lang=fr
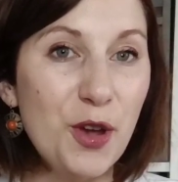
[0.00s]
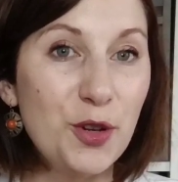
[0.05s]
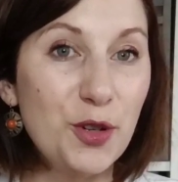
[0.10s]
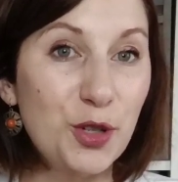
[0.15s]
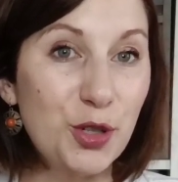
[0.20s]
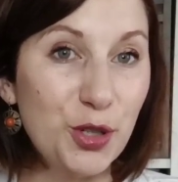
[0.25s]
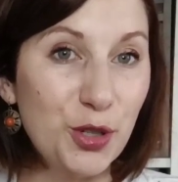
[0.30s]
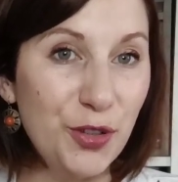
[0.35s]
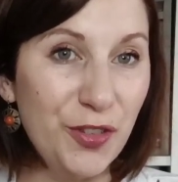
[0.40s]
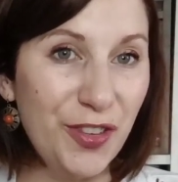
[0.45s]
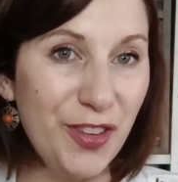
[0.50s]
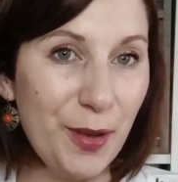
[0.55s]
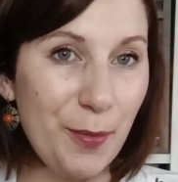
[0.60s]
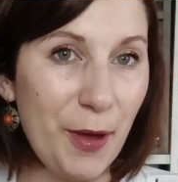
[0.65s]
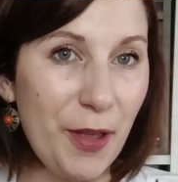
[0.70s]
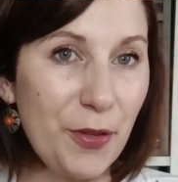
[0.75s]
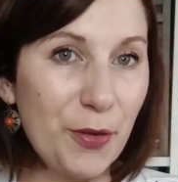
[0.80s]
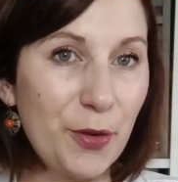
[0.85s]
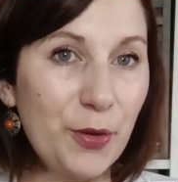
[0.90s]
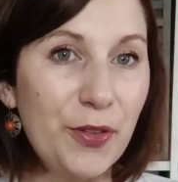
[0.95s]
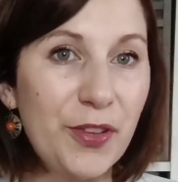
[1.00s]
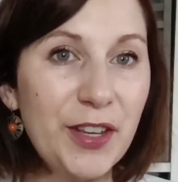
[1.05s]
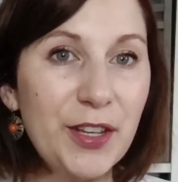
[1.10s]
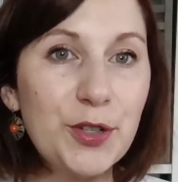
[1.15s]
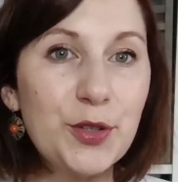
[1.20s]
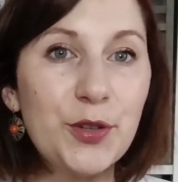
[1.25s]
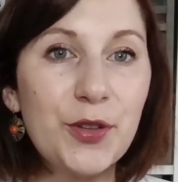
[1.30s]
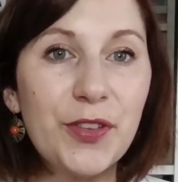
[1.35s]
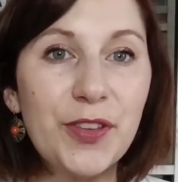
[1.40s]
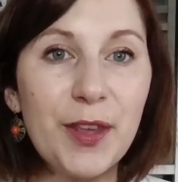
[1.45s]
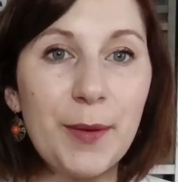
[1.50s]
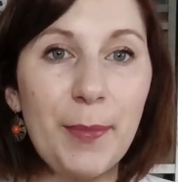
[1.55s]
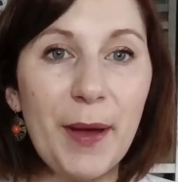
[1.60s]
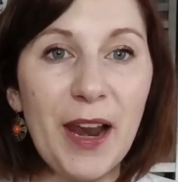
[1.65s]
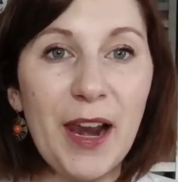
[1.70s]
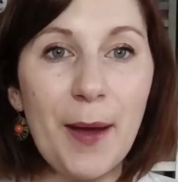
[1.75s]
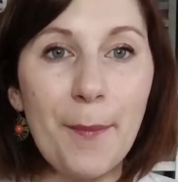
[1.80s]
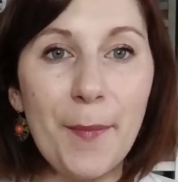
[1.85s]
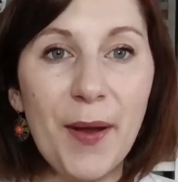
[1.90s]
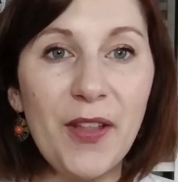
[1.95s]
Je ne sais pas ce que c'est, je ne sais
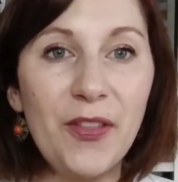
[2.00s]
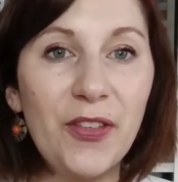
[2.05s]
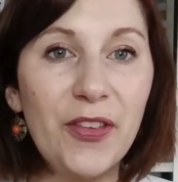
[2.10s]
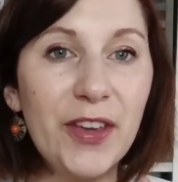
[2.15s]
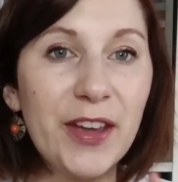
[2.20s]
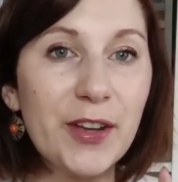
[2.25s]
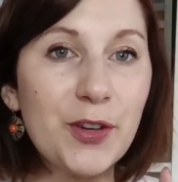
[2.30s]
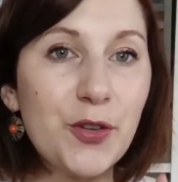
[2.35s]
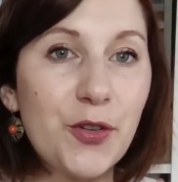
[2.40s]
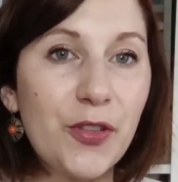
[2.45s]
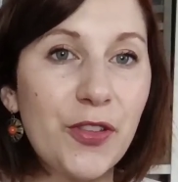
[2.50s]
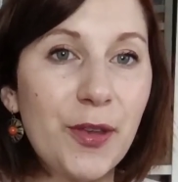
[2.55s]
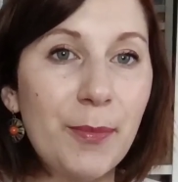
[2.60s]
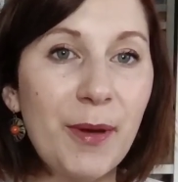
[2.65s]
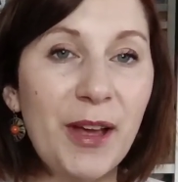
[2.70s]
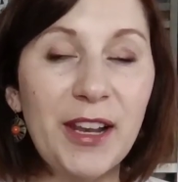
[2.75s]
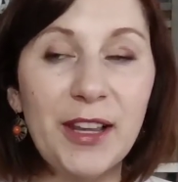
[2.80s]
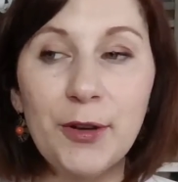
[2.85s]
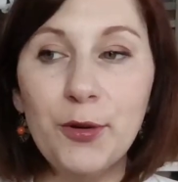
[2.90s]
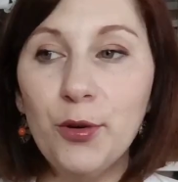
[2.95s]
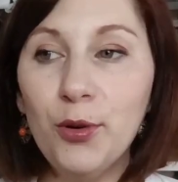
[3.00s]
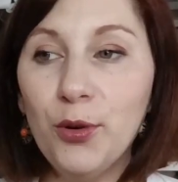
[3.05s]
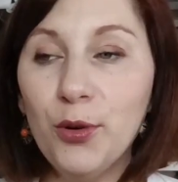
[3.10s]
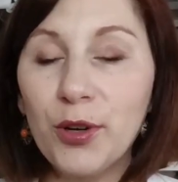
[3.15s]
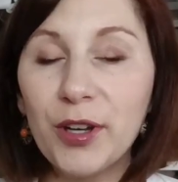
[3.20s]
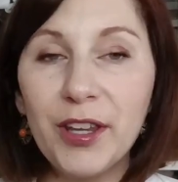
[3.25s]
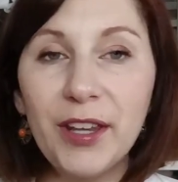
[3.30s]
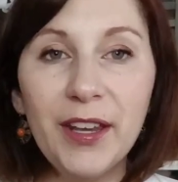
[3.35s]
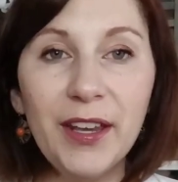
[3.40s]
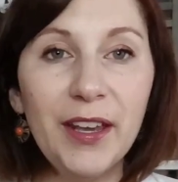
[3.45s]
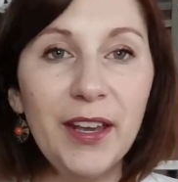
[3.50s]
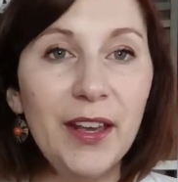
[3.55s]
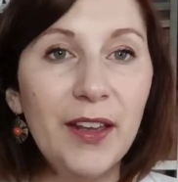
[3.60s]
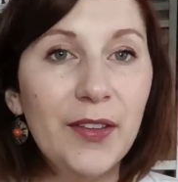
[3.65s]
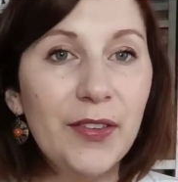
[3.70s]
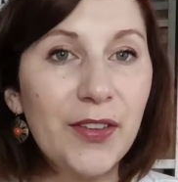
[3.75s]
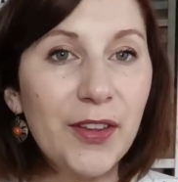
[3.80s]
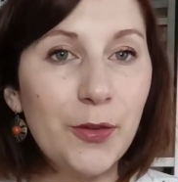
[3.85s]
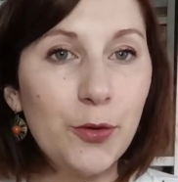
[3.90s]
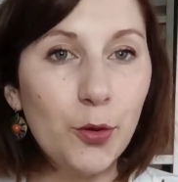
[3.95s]
pas la matière, je ne sais pas les coloris.
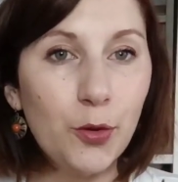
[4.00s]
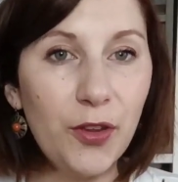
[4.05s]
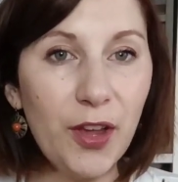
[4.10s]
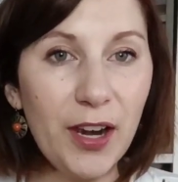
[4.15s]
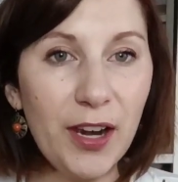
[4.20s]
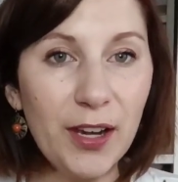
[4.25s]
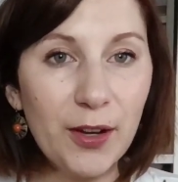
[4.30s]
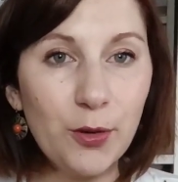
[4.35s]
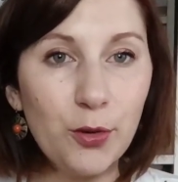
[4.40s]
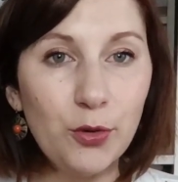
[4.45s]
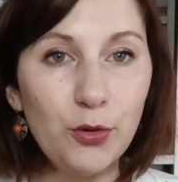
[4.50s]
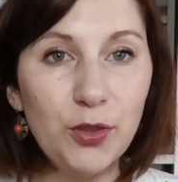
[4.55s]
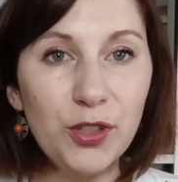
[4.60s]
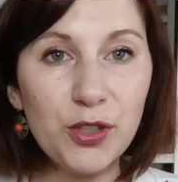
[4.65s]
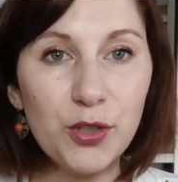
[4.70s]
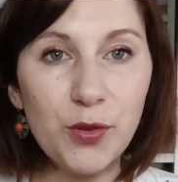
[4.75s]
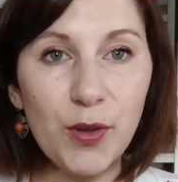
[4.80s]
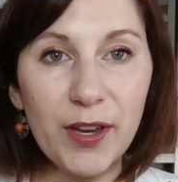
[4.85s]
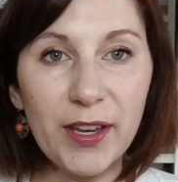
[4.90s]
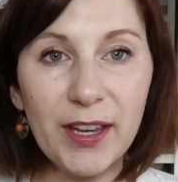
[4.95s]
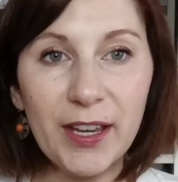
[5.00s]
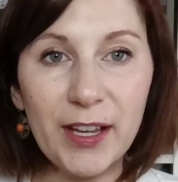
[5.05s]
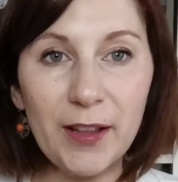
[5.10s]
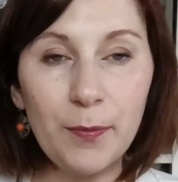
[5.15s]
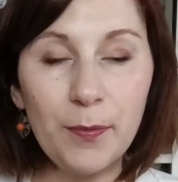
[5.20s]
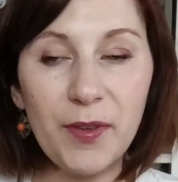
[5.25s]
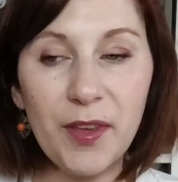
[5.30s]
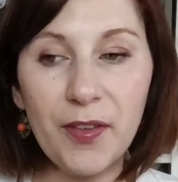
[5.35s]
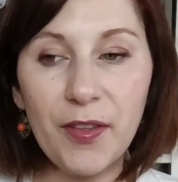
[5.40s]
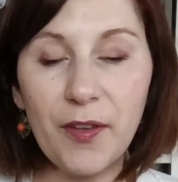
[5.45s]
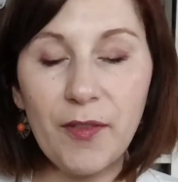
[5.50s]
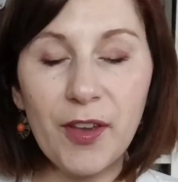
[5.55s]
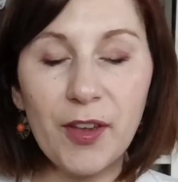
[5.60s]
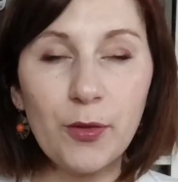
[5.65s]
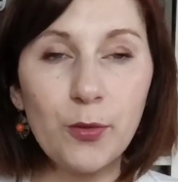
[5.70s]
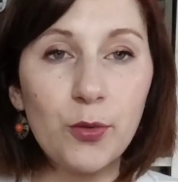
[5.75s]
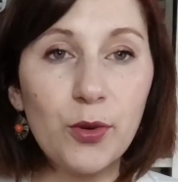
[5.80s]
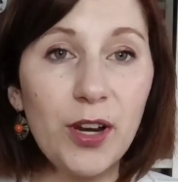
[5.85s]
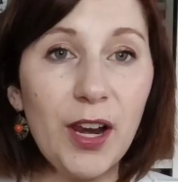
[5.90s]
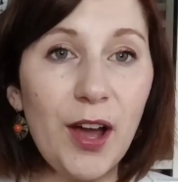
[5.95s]
C'est total l'inconnu et je dois créer une pièce
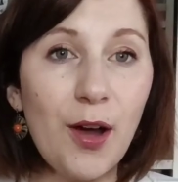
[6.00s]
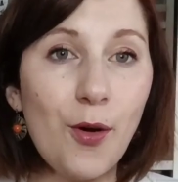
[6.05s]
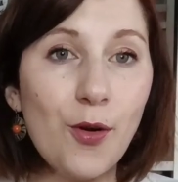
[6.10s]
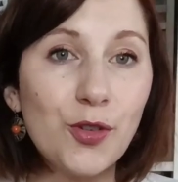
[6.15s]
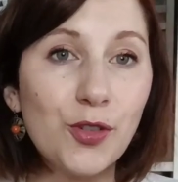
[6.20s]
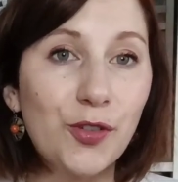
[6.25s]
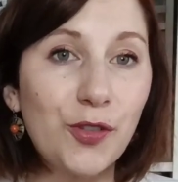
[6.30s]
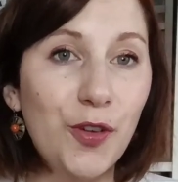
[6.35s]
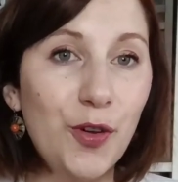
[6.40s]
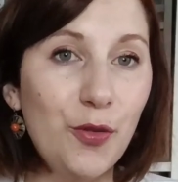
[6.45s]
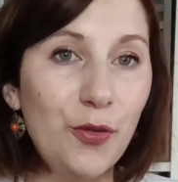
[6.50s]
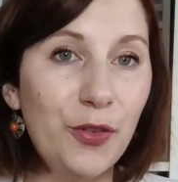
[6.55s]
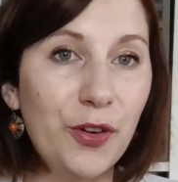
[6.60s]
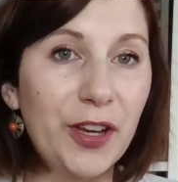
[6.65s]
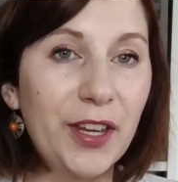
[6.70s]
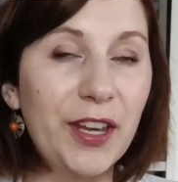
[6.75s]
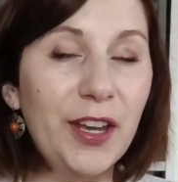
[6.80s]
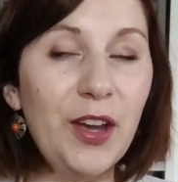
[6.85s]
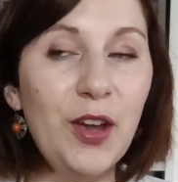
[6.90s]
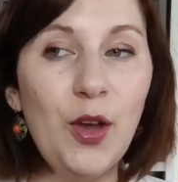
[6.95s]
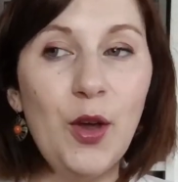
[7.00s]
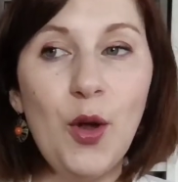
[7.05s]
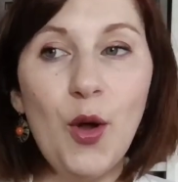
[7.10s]
avec. Donc là, je vais ouvrir.